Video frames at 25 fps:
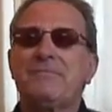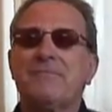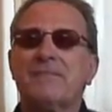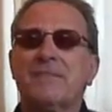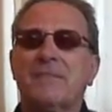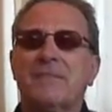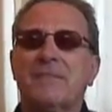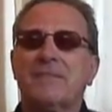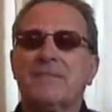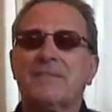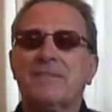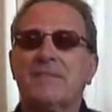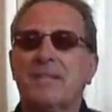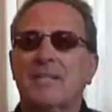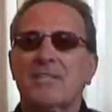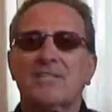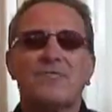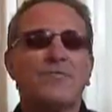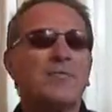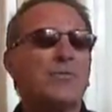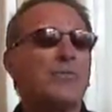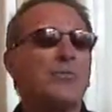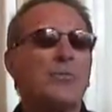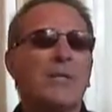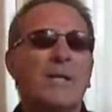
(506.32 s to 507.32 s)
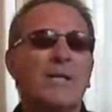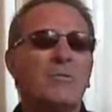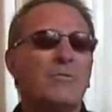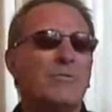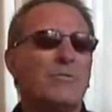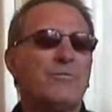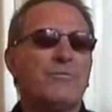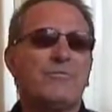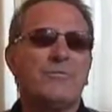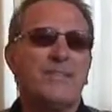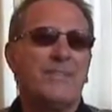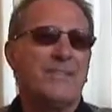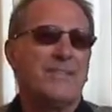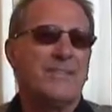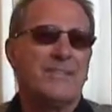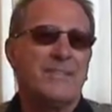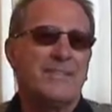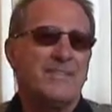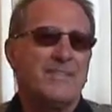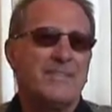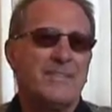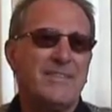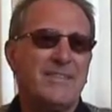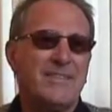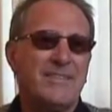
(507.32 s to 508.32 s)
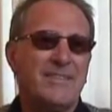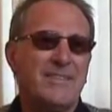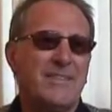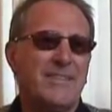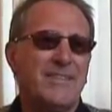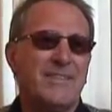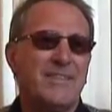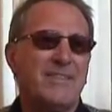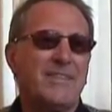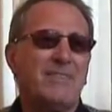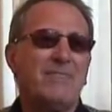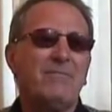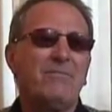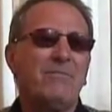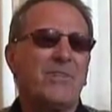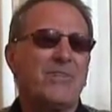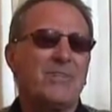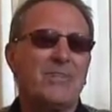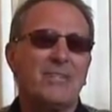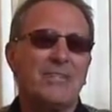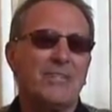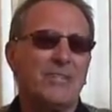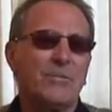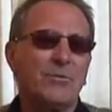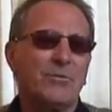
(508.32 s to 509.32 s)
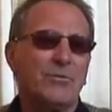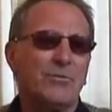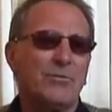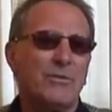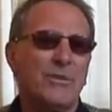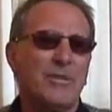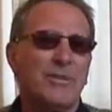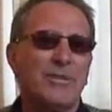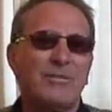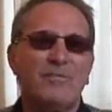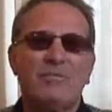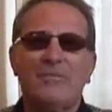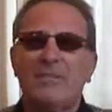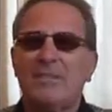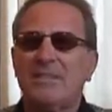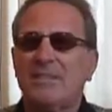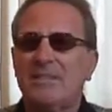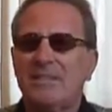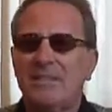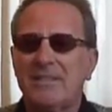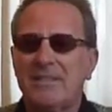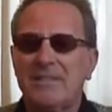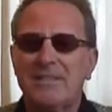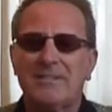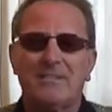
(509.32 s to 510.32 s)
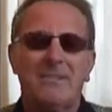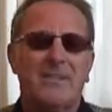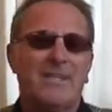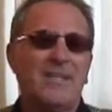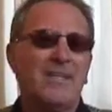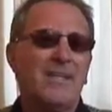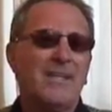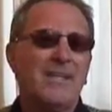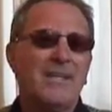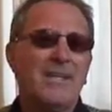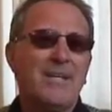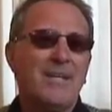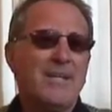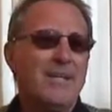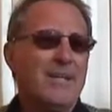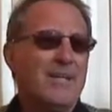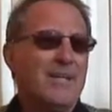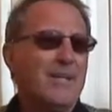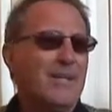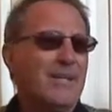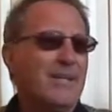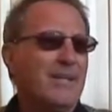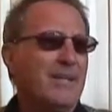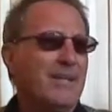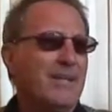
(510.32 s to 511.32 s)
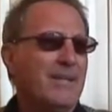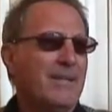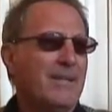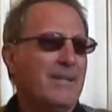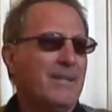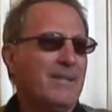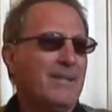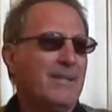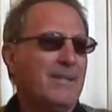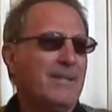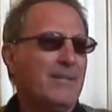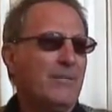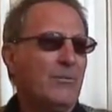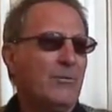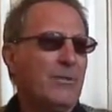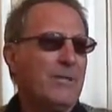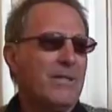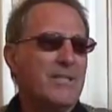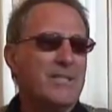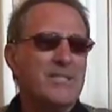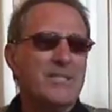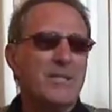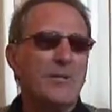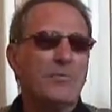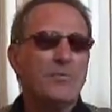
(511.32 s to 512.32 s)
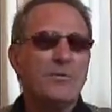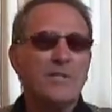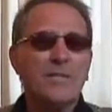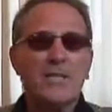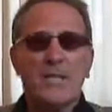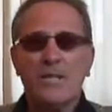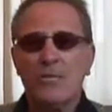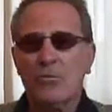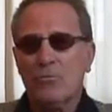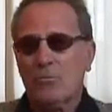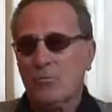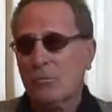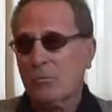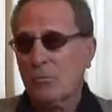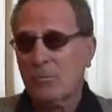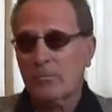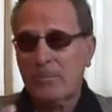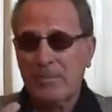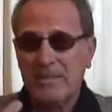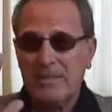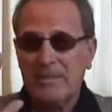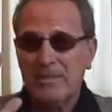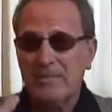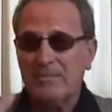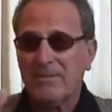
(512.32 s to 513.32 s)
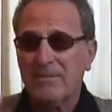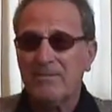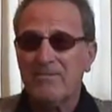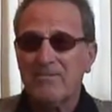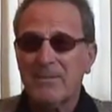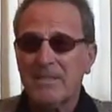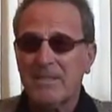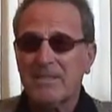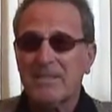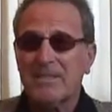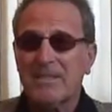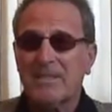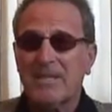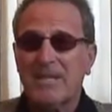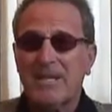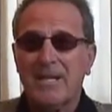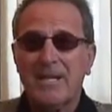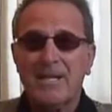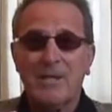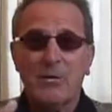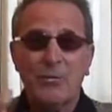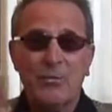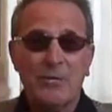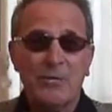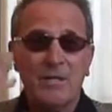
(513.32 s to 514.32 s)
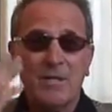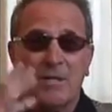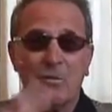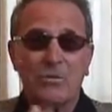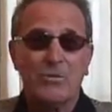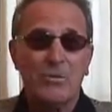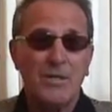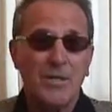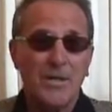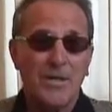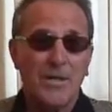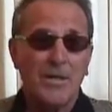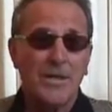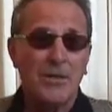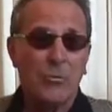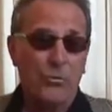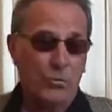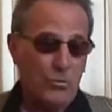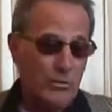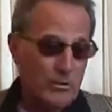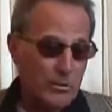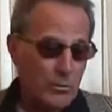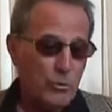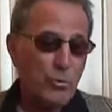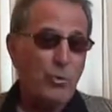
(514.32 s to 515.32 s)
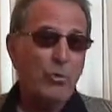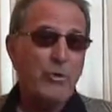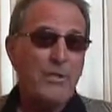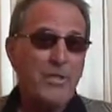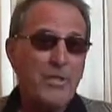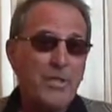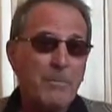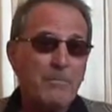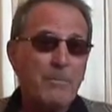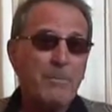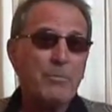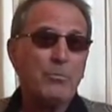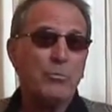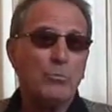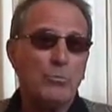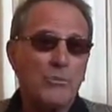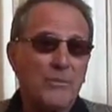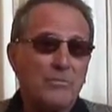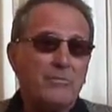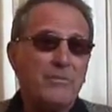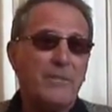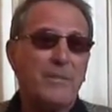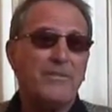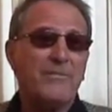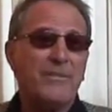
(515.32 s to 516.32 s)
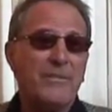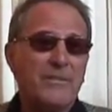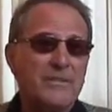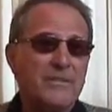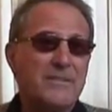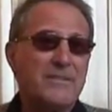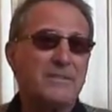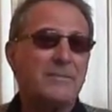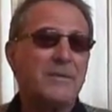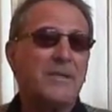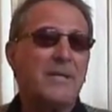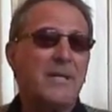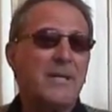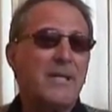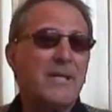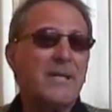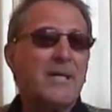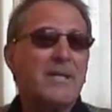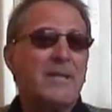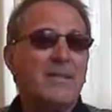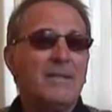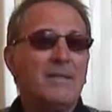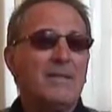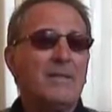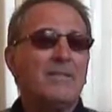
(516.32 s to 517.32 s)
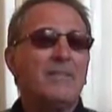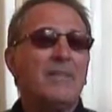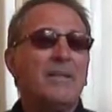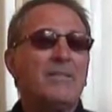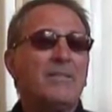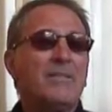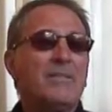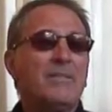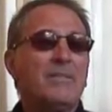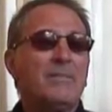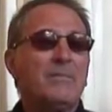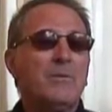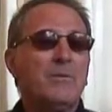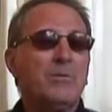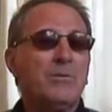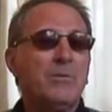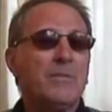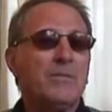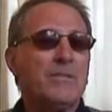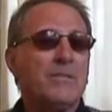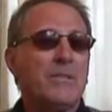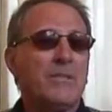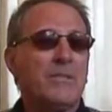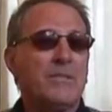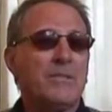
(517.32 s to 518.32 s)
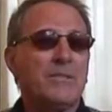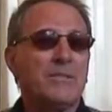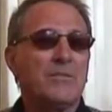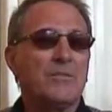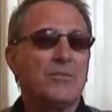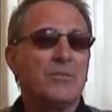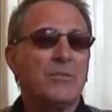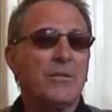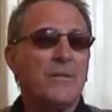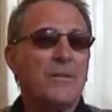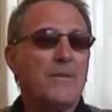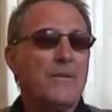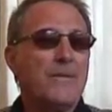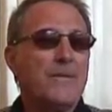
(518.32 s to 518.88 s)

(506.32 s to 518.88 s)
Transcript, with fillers: tra, trasfigurato in fantasia, in invenzione, in inventiva. E lui era straordinario quando partiva in verticale o in diagonale con i tocchi ripetuti brevissimi, eh, brevissimi con il sinistro.